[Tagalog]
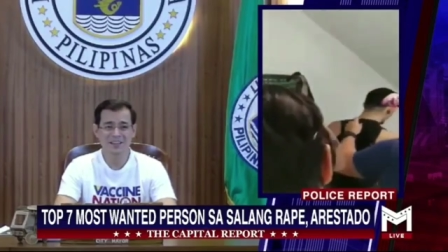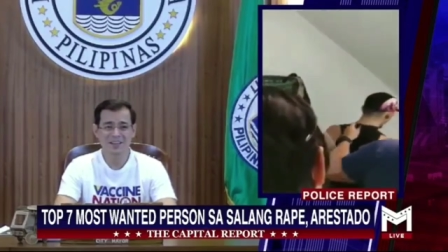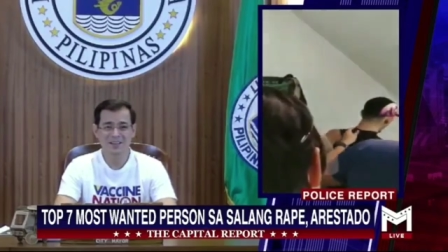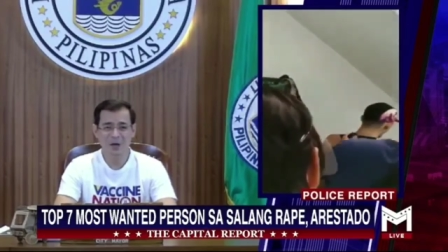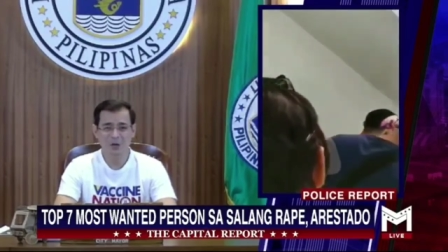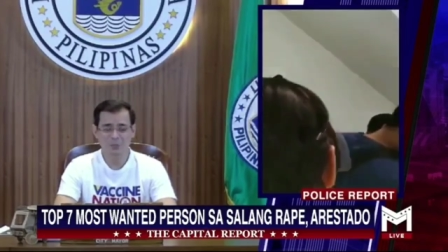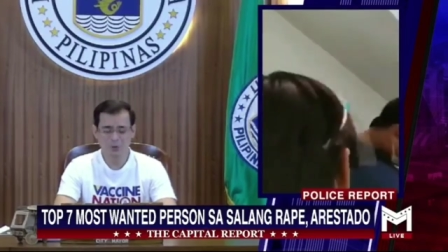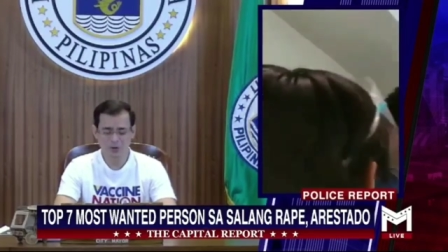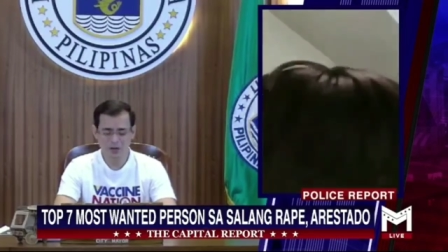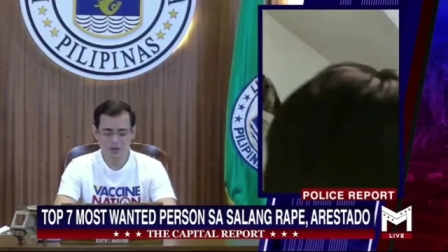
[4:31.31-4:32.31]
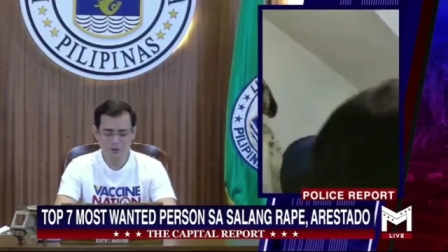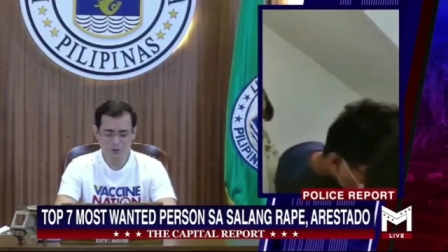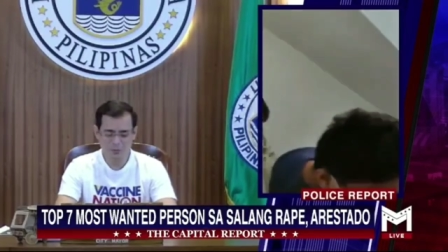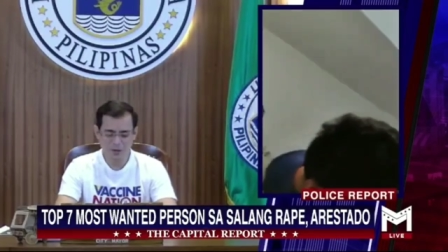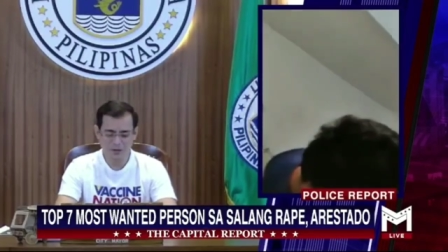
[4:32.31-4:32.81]
itanong mo kay
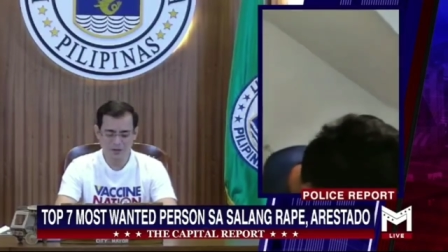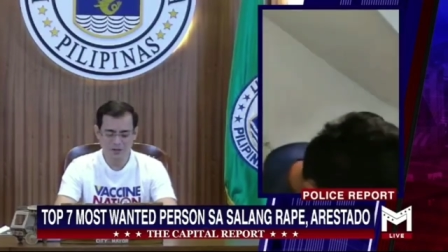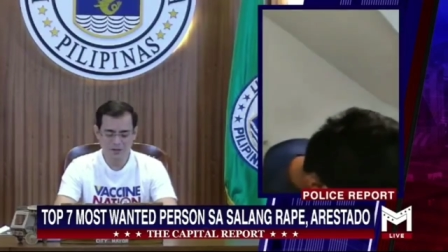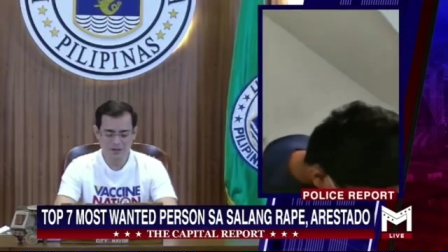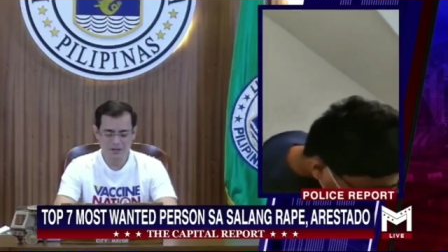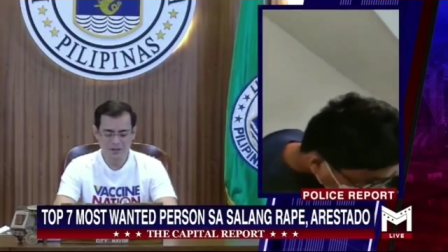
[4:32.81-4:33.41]
Yorme, ha?